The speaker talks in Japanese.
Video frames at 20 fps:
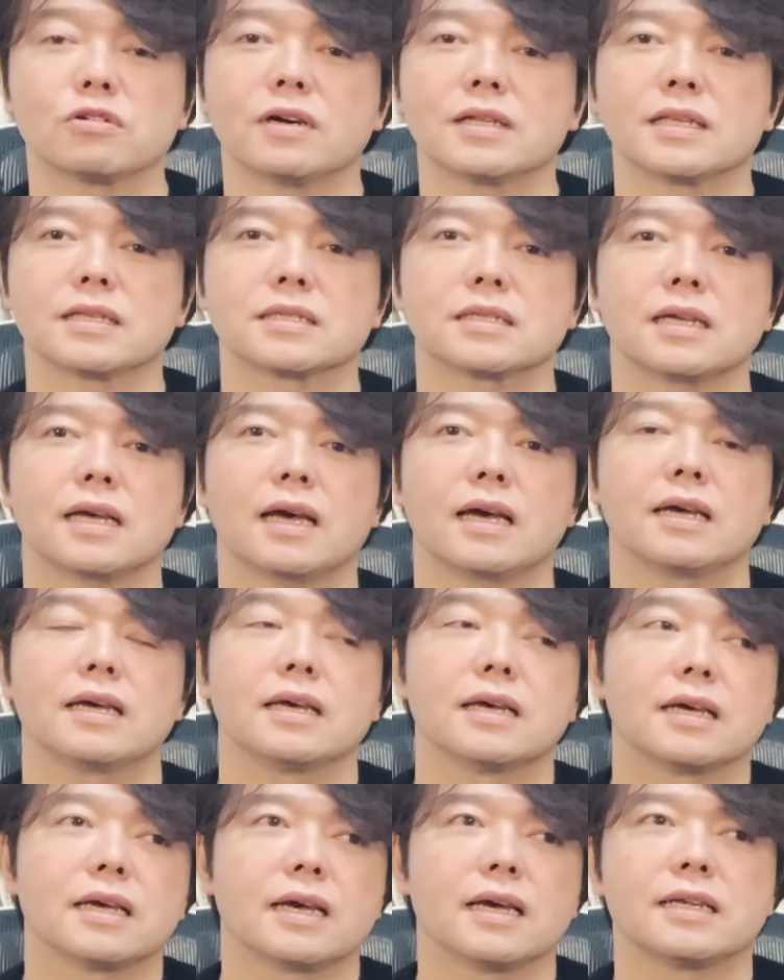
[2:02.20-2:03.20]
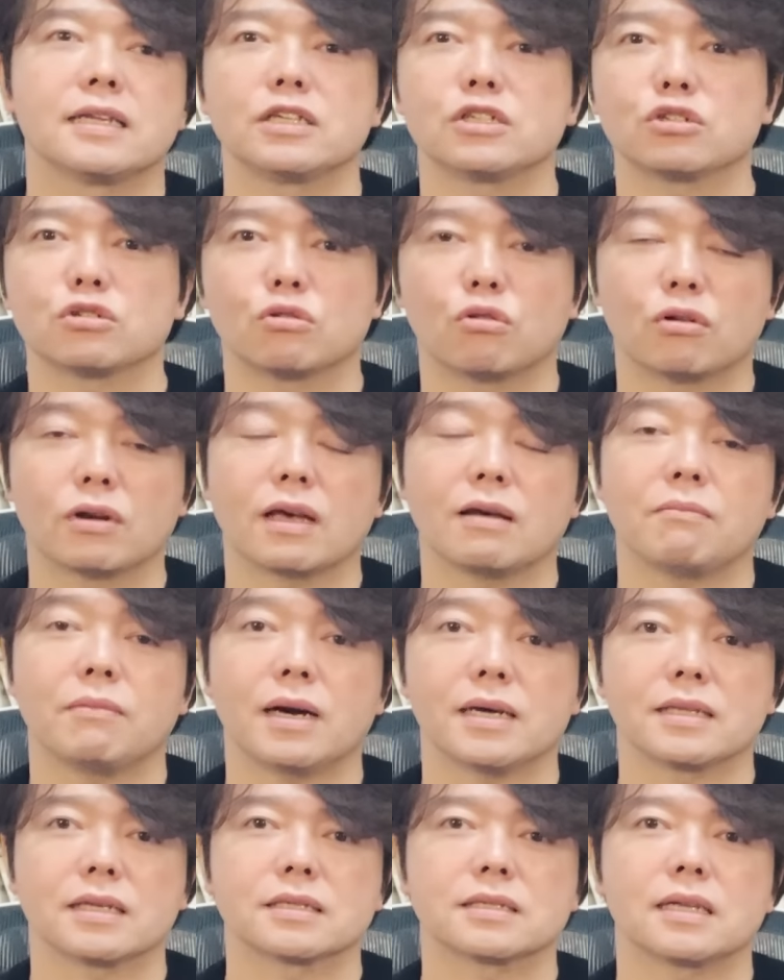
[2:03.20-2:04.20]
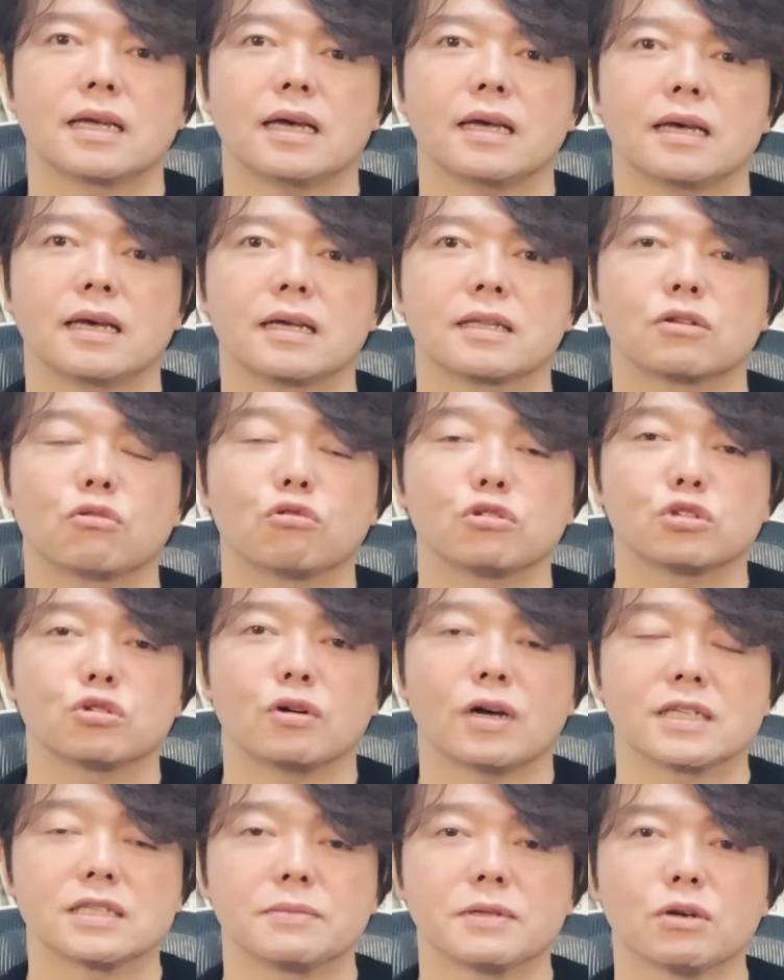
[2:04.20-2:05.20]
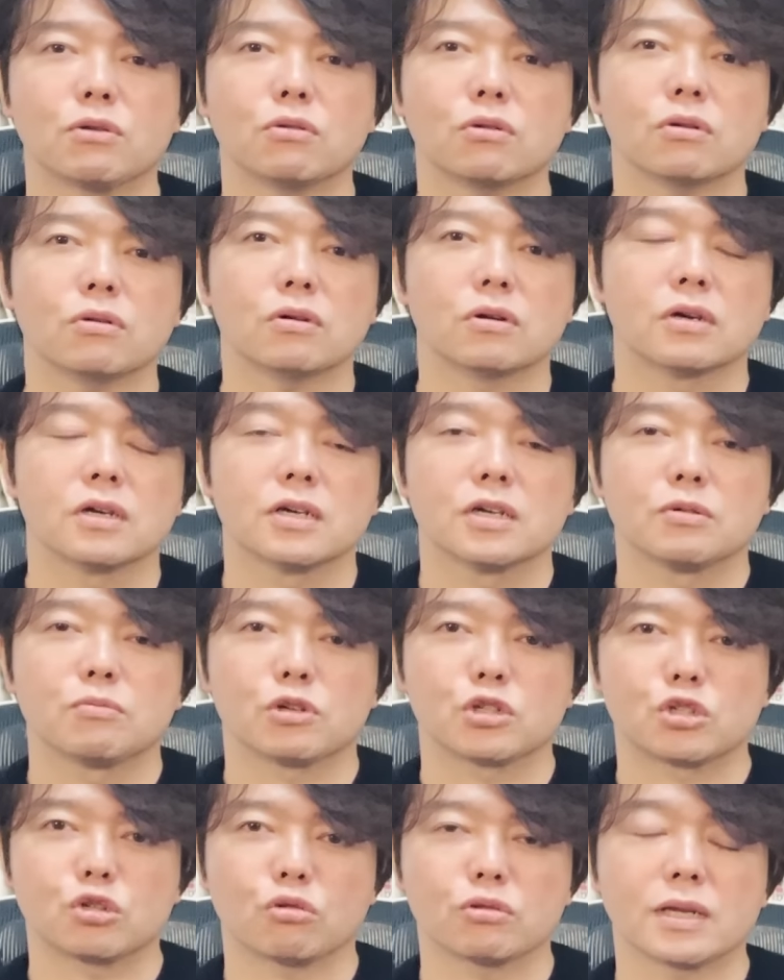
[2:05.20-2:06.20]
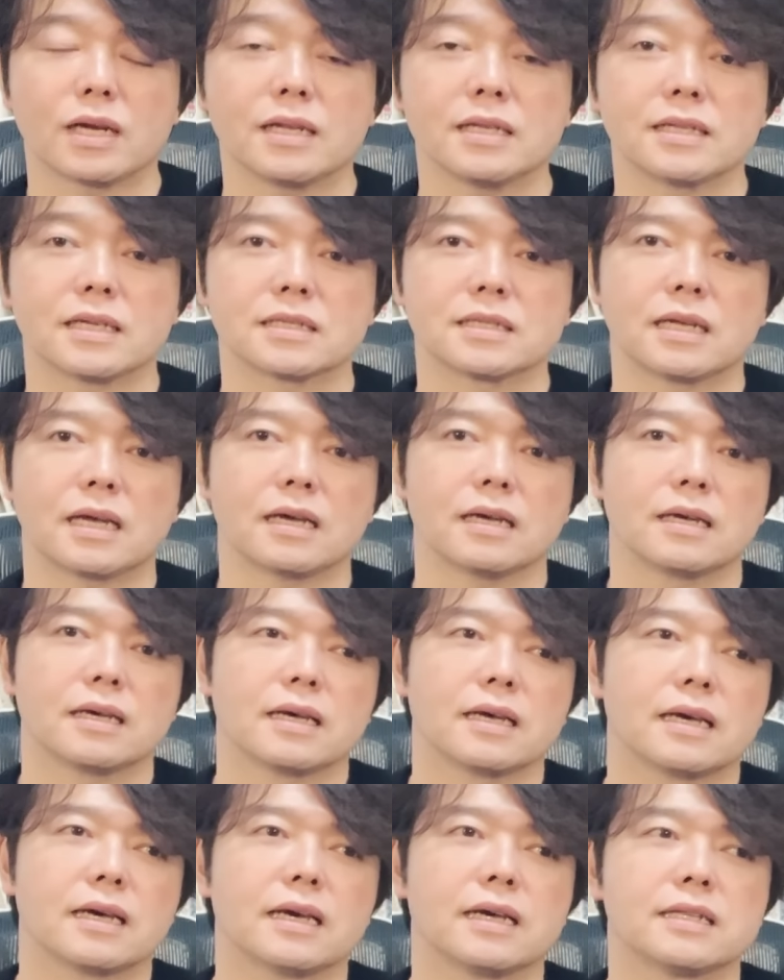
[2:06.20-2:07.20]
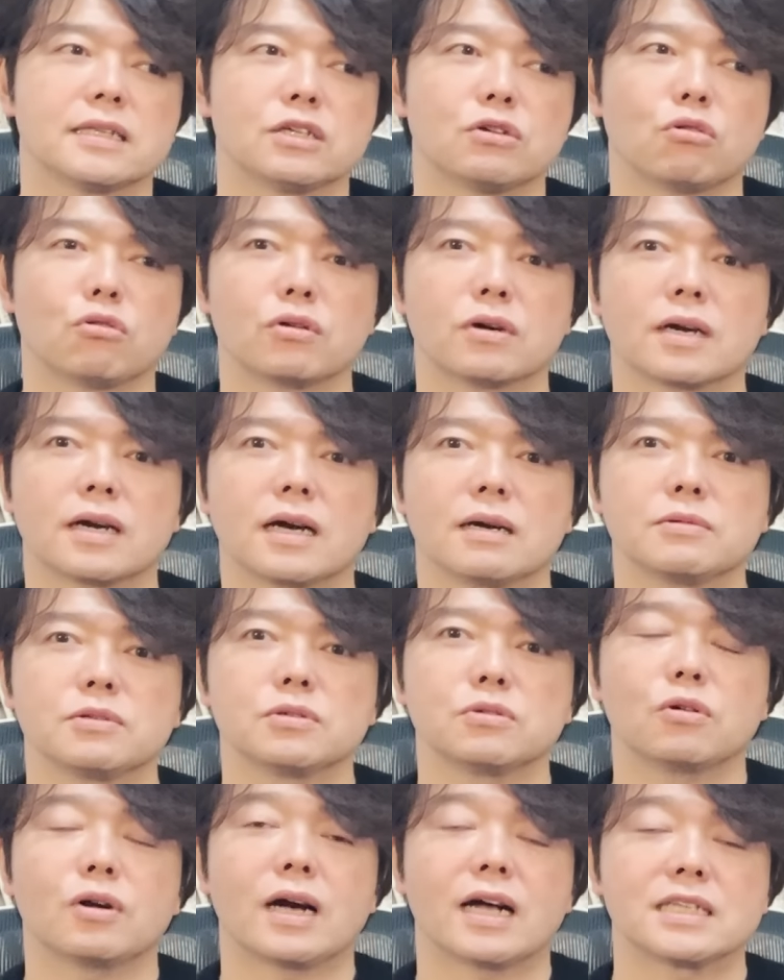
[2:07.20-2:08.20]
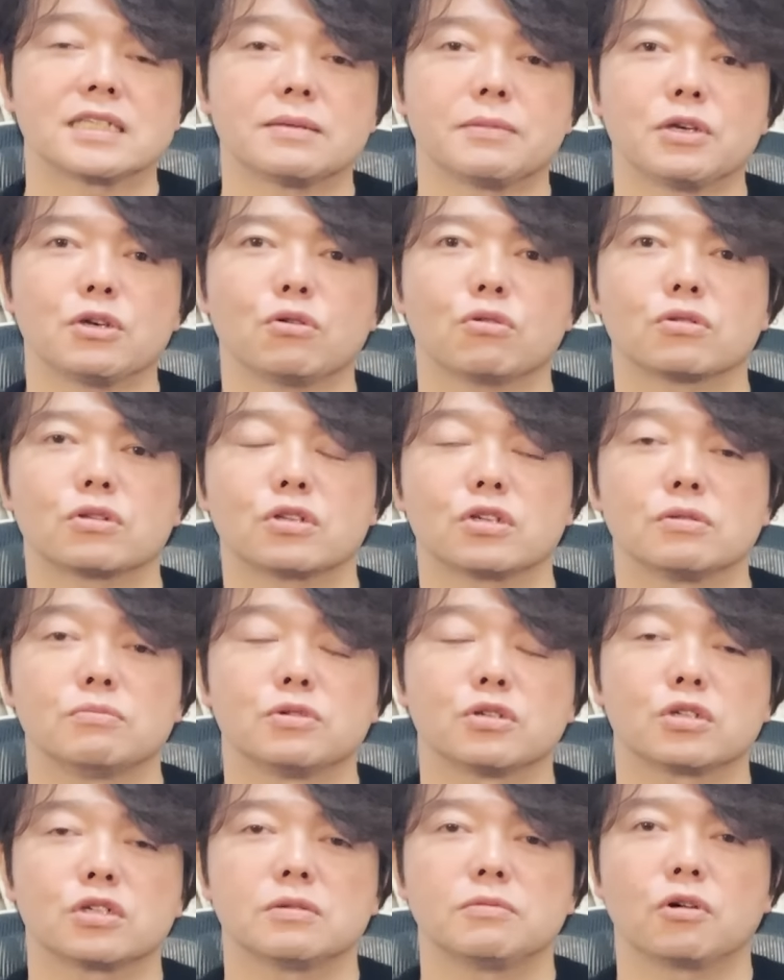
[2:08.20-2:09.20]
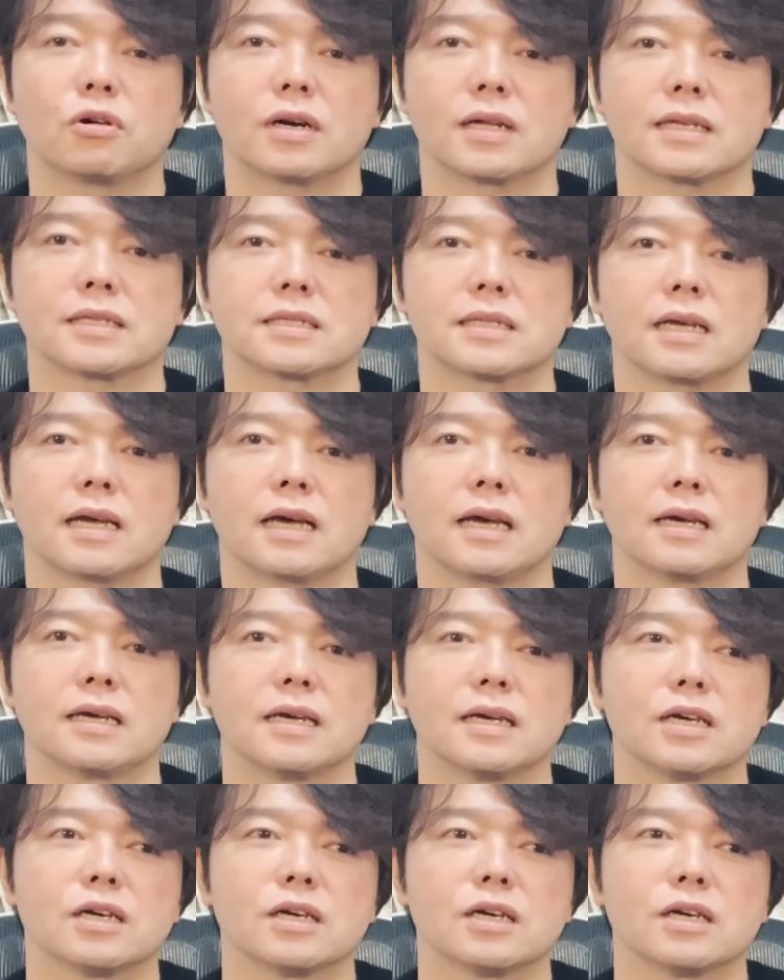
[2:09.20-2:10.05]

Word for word: はですね、にじゅうごねんまえですね、投資を始めた頃、もう初手にですね、日本株を始めようっていうムック本がですね、